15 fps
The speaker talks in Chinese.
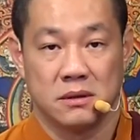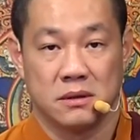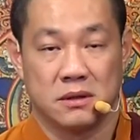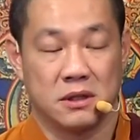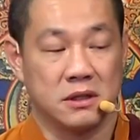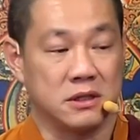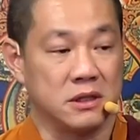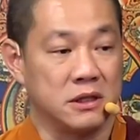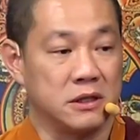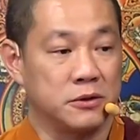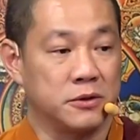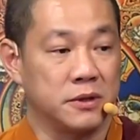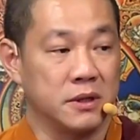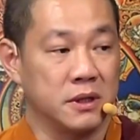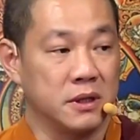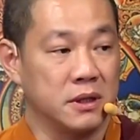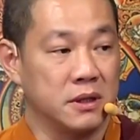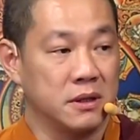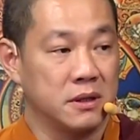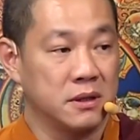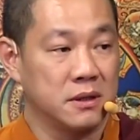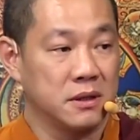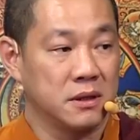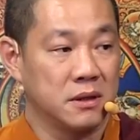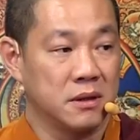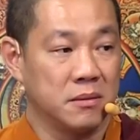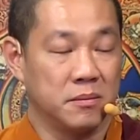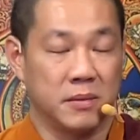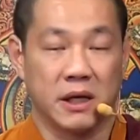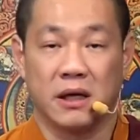自己却
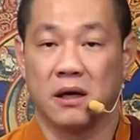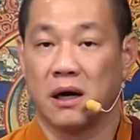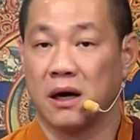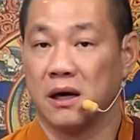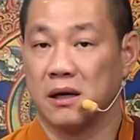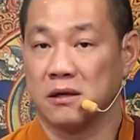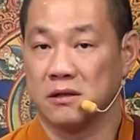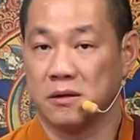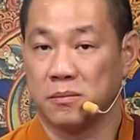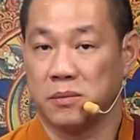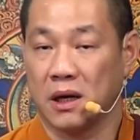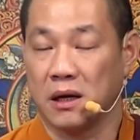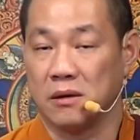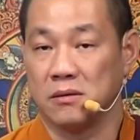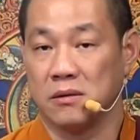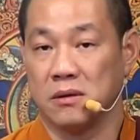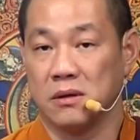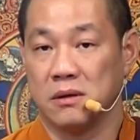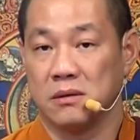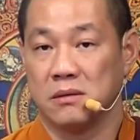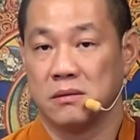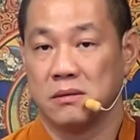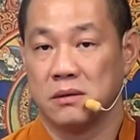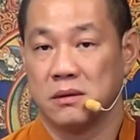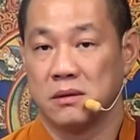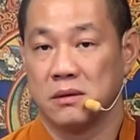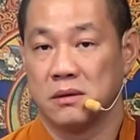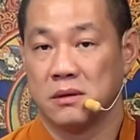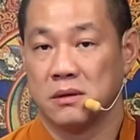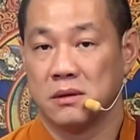没有好好的把握，
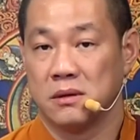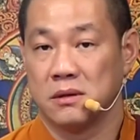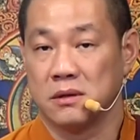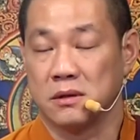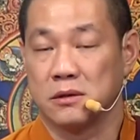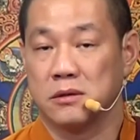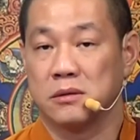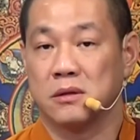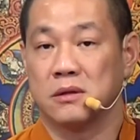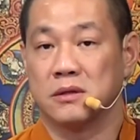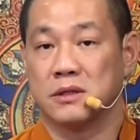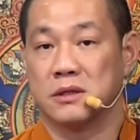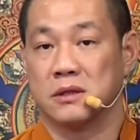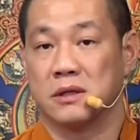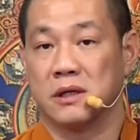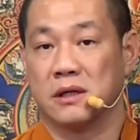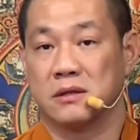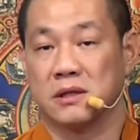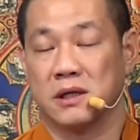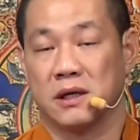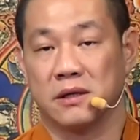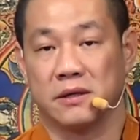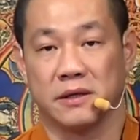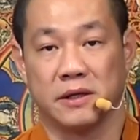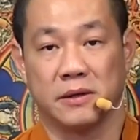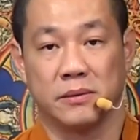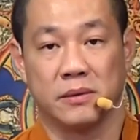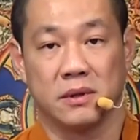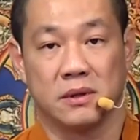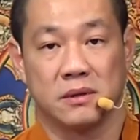就错失掉这样的因
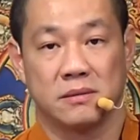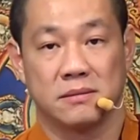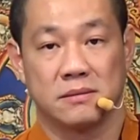缘。